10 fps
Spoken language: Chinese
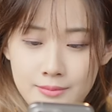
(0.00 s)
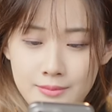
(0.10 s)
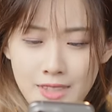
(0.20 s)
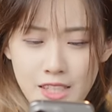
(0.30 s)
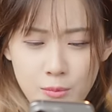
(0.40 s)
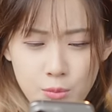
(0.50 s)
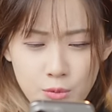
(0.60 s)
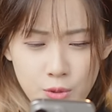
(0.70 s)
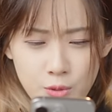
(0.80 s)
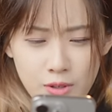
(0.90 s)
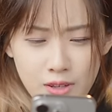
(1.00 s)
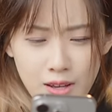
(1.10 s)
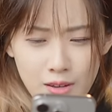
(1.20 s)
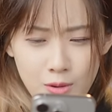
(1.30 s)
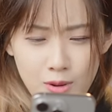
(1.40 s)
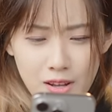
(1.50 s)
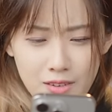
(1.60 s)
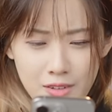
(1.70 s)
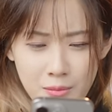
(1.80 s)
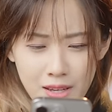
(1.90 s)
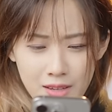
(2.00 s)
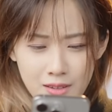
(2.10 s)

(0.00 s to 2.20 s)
你不用钢网的吗？